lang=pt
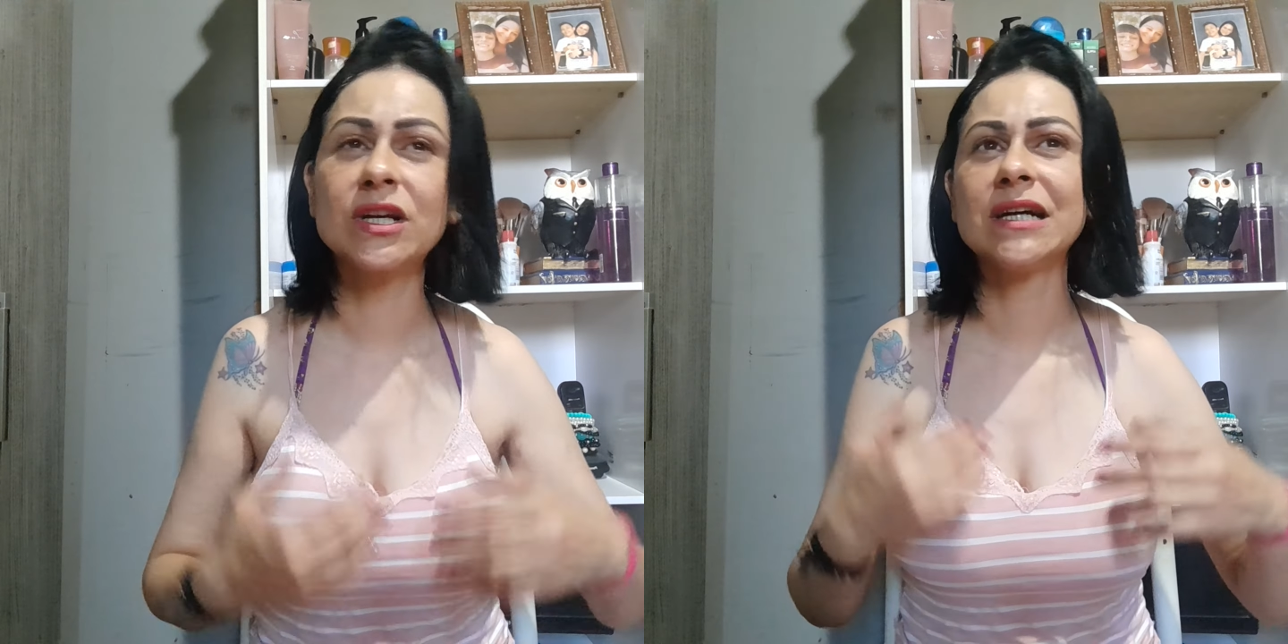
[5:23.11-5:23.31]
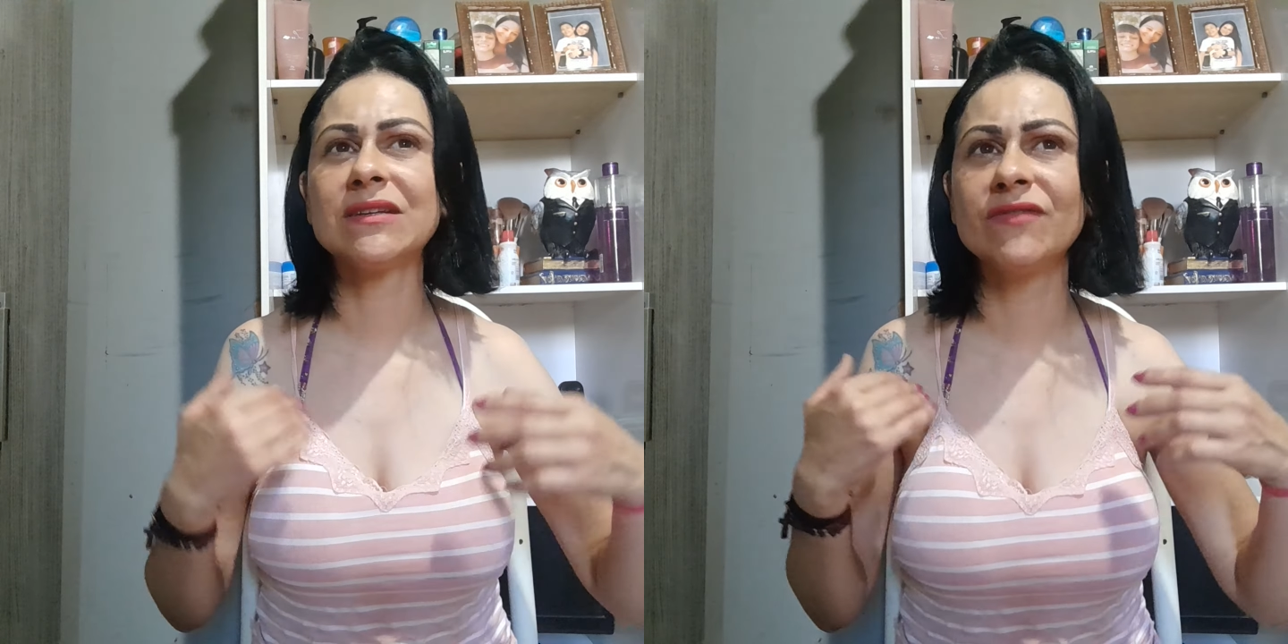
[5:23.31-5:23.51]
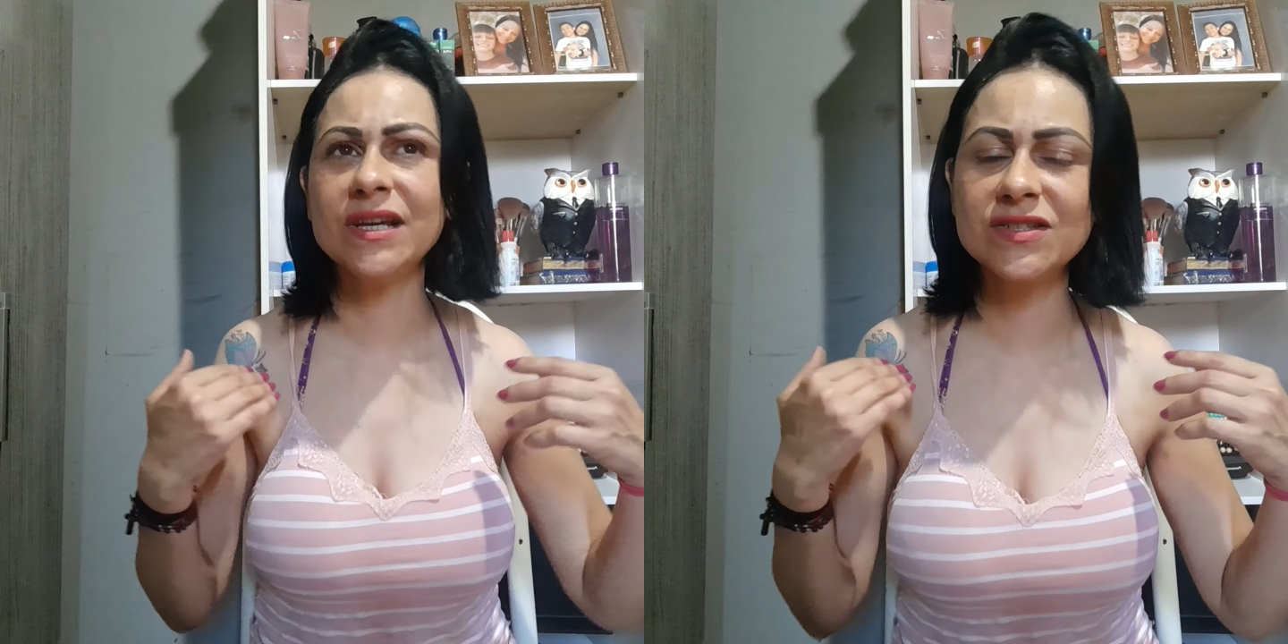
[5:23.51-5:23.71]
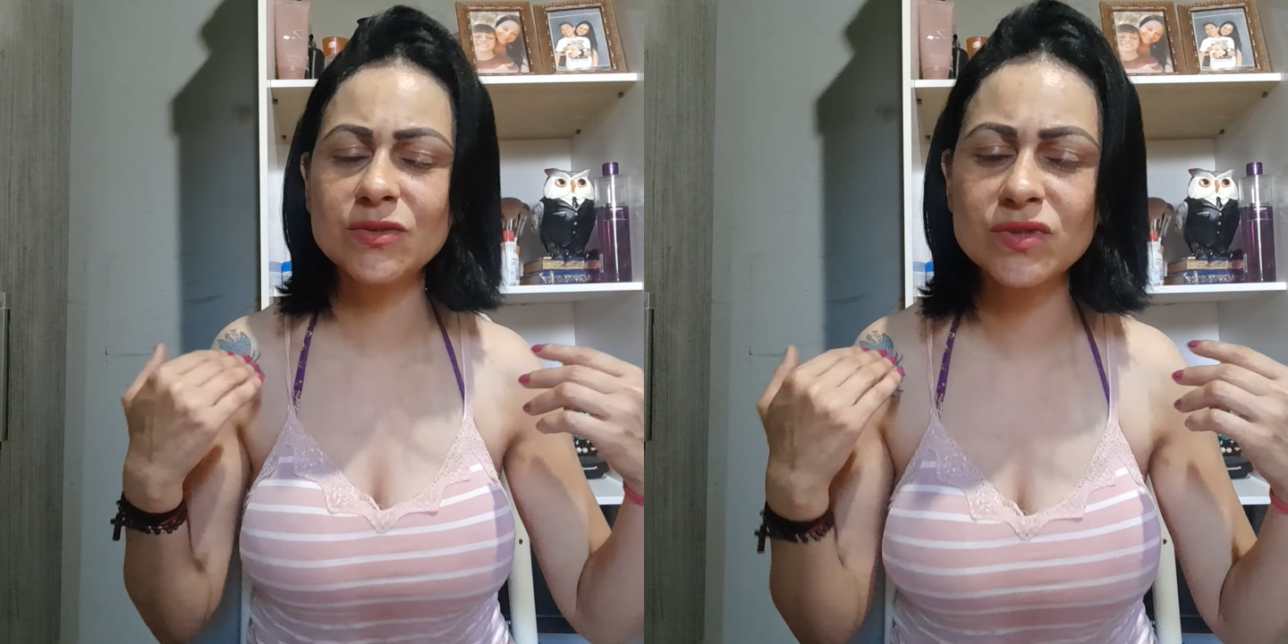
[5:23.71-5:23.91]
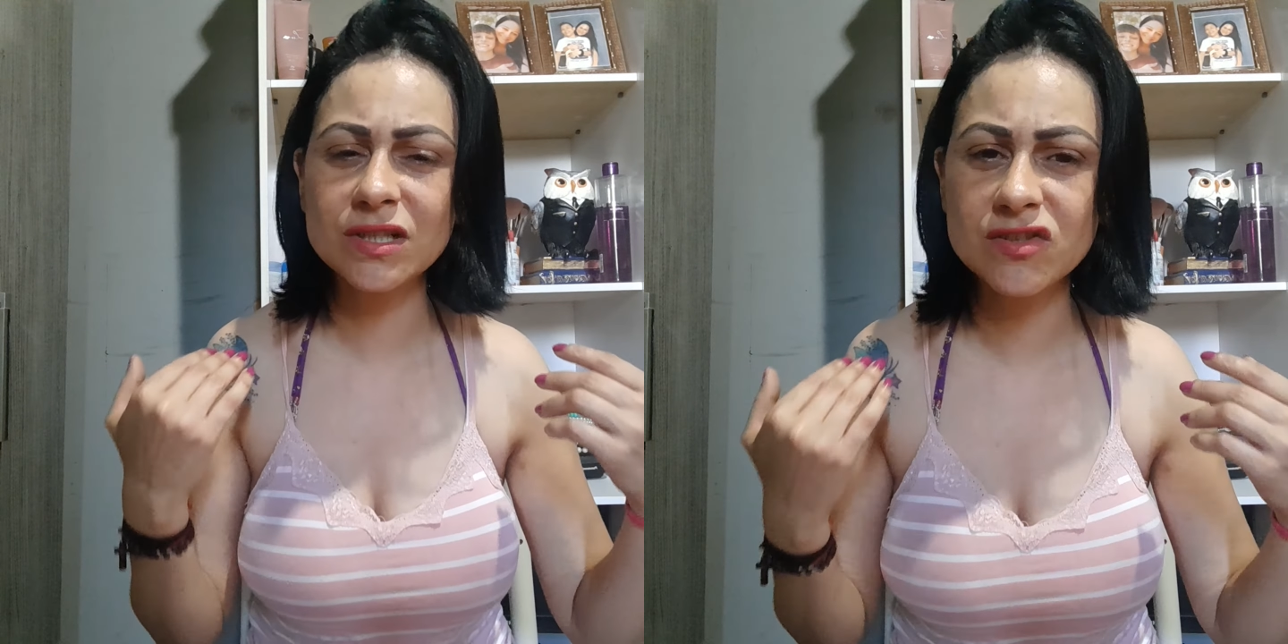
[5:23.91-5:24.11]
cada vez
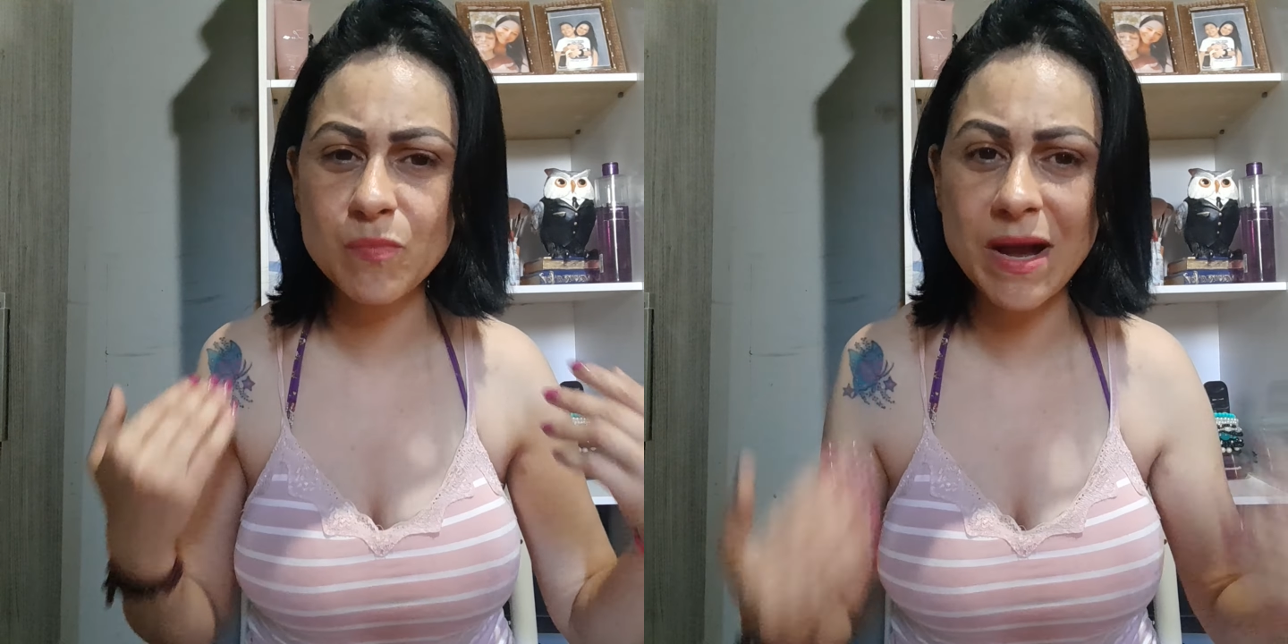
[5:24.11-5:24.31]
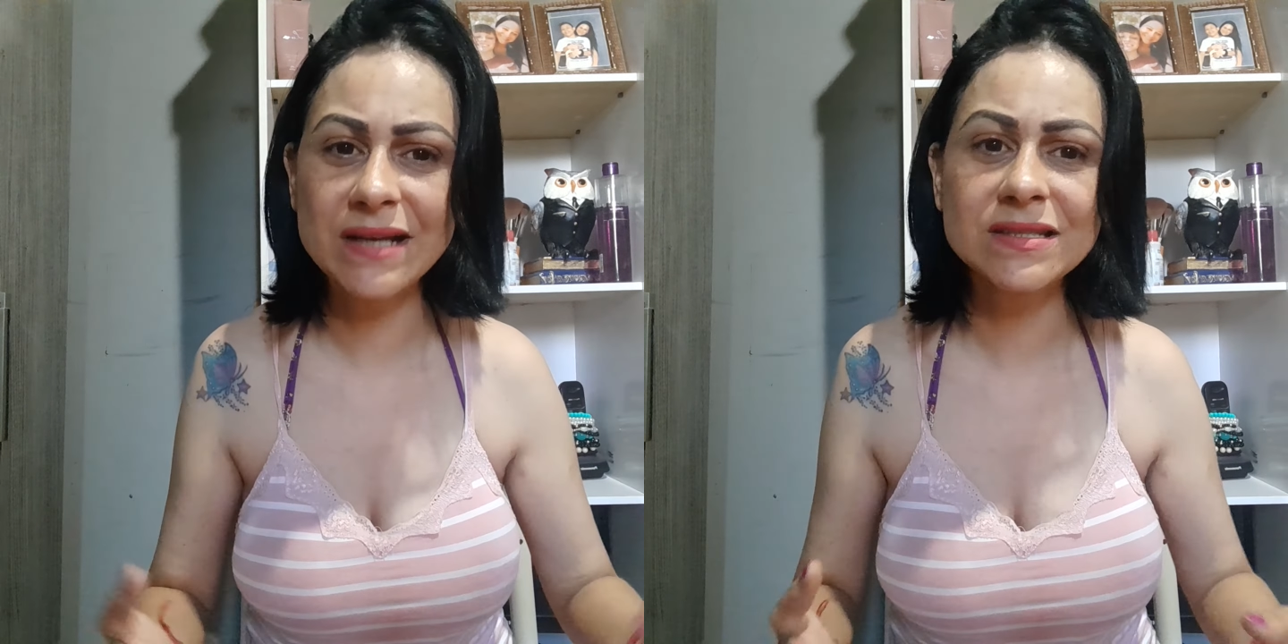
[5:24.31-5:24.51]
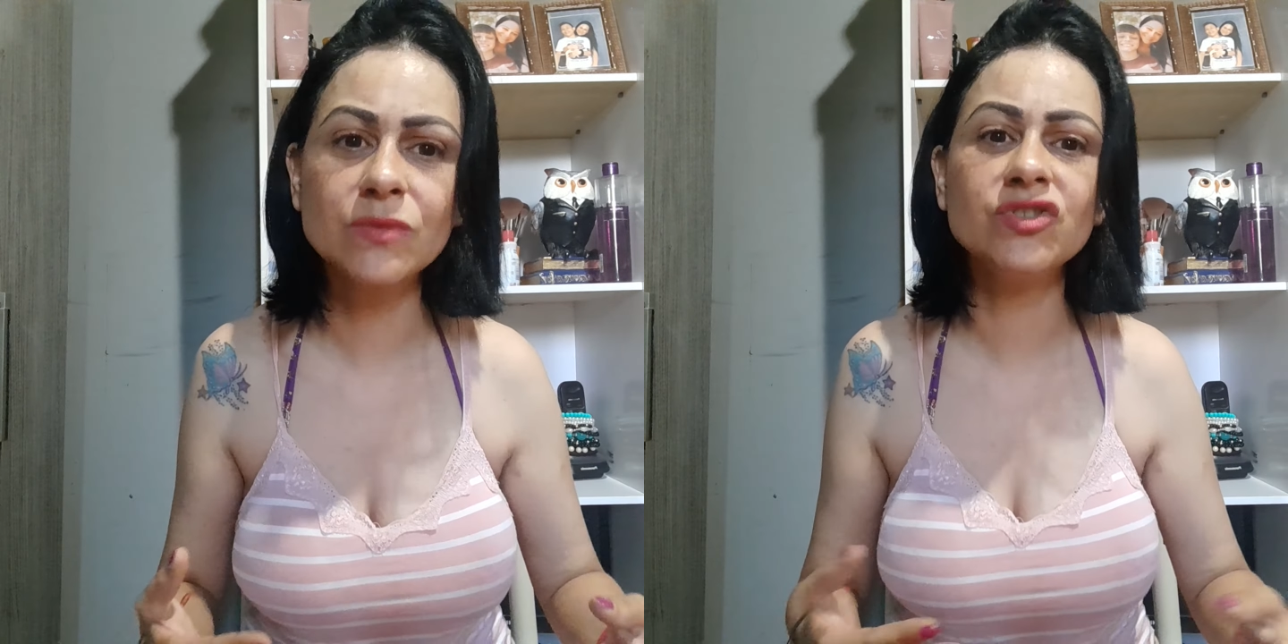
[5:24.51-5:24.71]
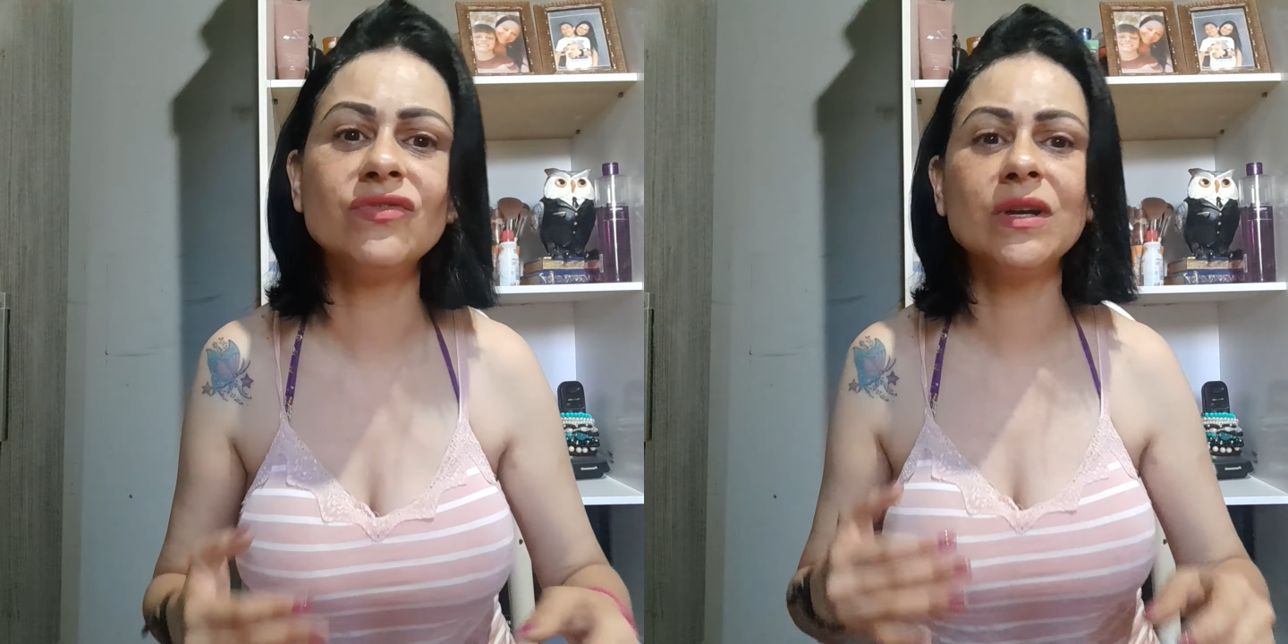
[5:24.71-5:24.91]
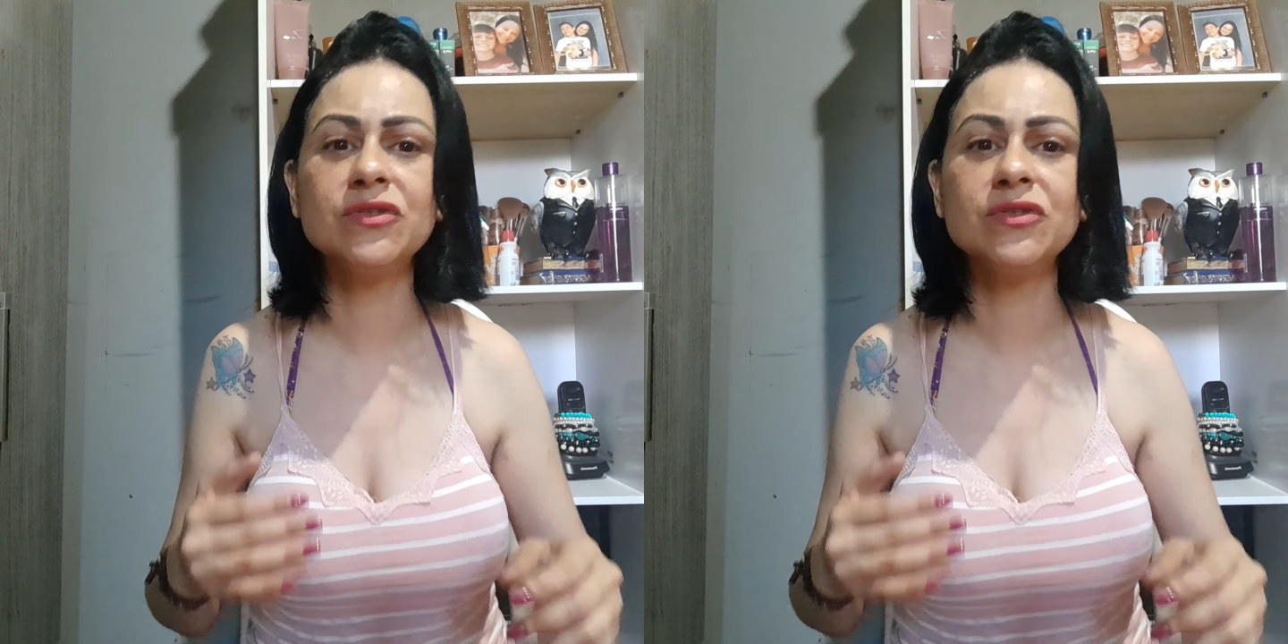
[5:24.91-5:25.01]
que os anos passam, de,